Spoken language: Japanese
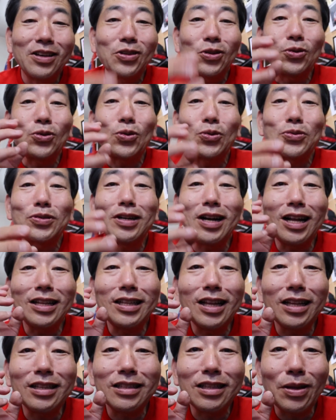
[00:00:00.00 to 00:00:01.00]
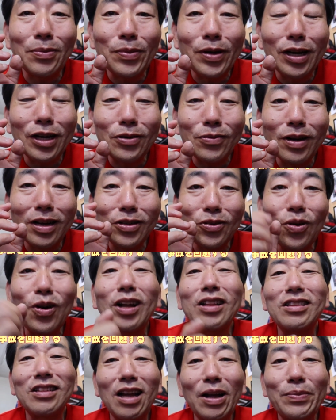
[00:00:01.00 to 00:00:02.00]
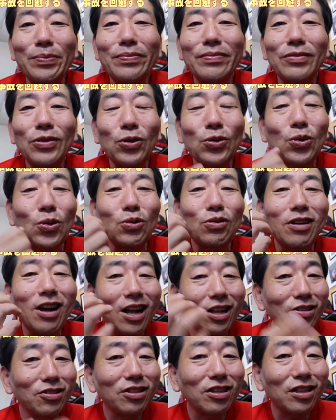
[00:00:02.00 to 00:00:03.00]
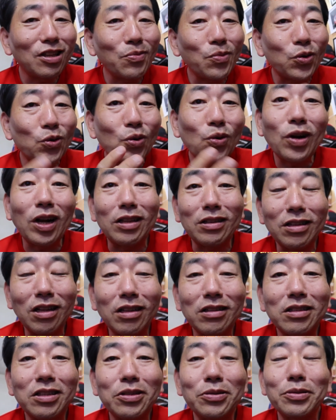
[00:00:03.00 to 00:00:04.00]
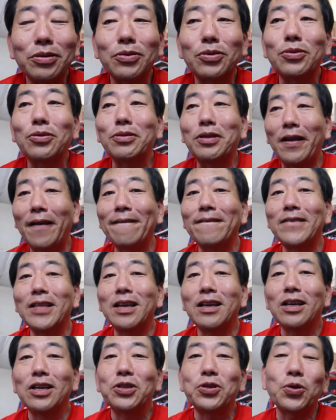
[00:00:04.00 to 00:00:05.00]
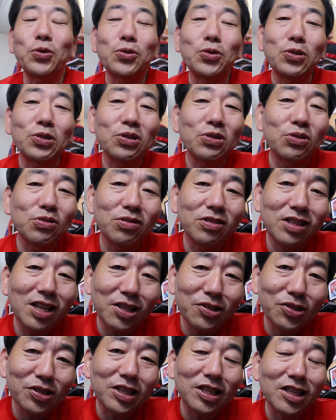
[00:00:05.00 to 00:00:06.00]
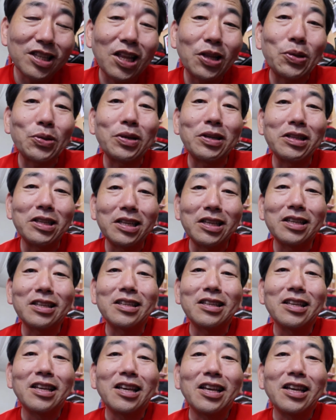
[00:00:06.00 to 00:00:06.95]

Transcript: 予測が当たった場合は良かった。予測が外れても良かったっていうことね。予測せずに行った時に、